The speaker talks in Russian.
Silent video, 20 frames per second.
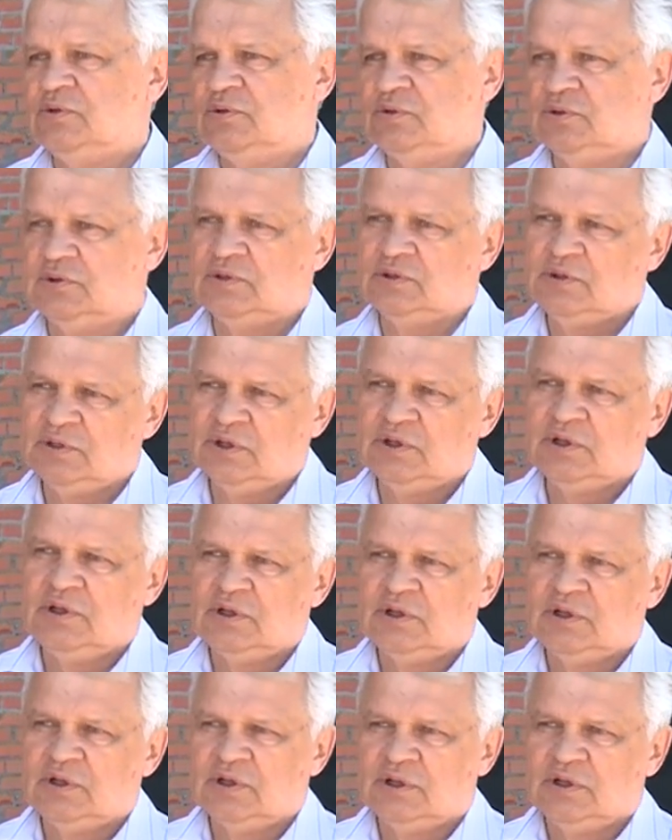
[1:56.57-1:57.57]
Он
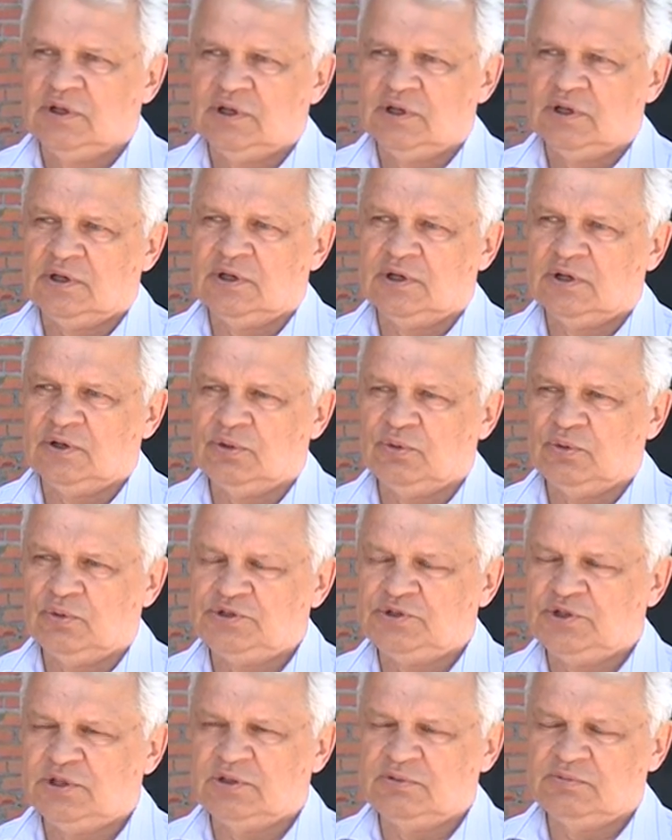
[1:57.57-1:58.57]
э,
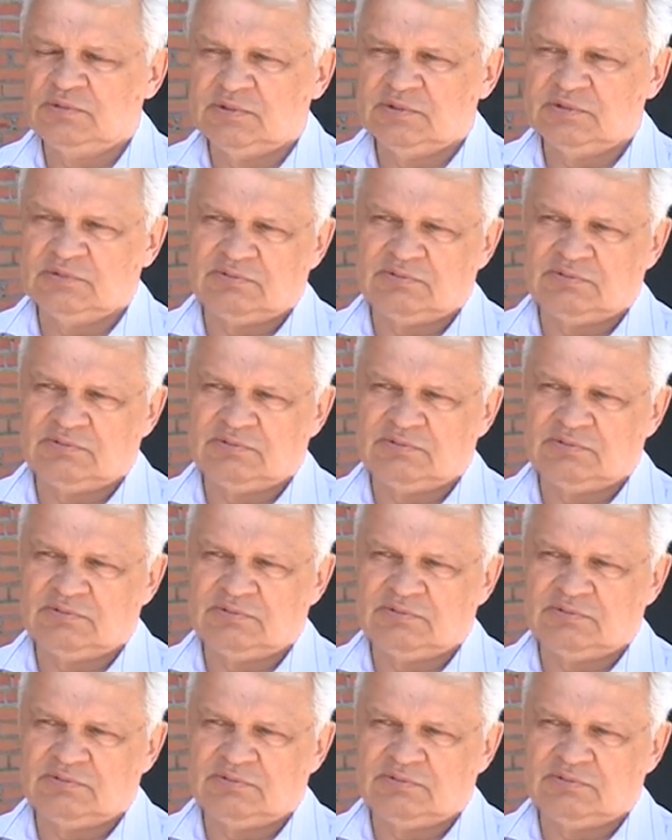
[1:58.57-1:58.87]
очень